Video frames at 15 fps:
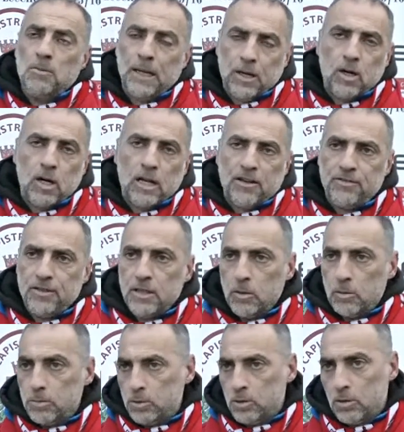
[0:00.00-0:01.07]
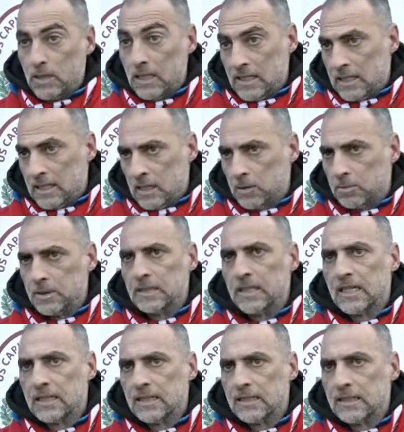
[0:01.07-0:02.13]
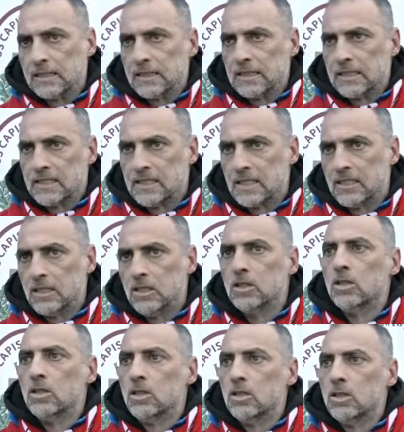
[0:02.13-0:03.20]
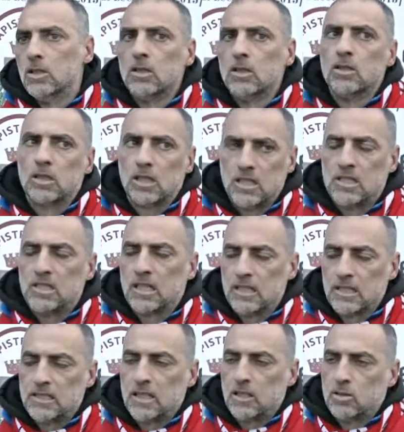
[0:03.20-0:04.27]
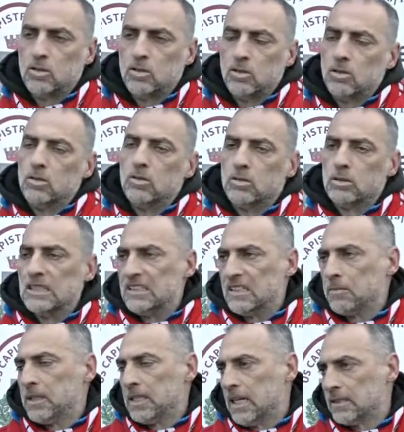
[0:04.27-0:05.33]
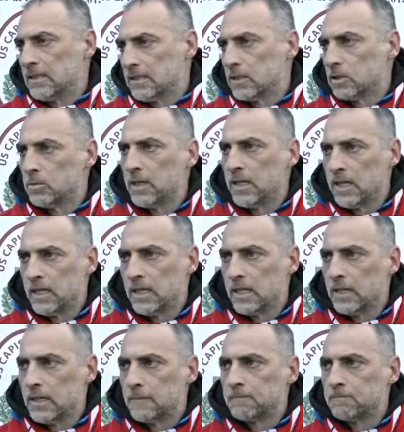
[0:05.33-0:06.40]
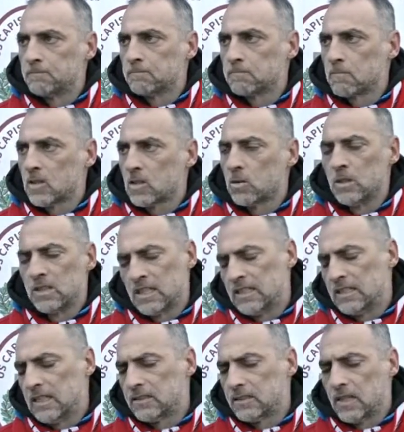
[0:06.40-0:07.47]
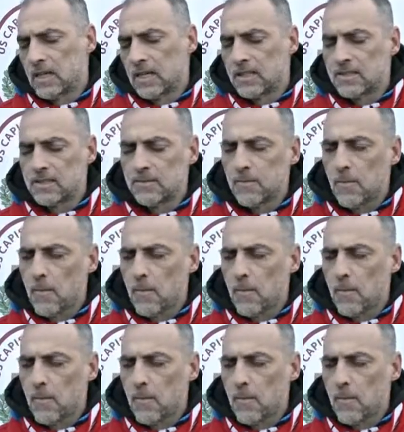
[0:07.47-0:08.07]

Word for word: però alla fine un punto guadagnato perché grazie a Dio Christian è stato determinante come, come tanti altri ragazzi.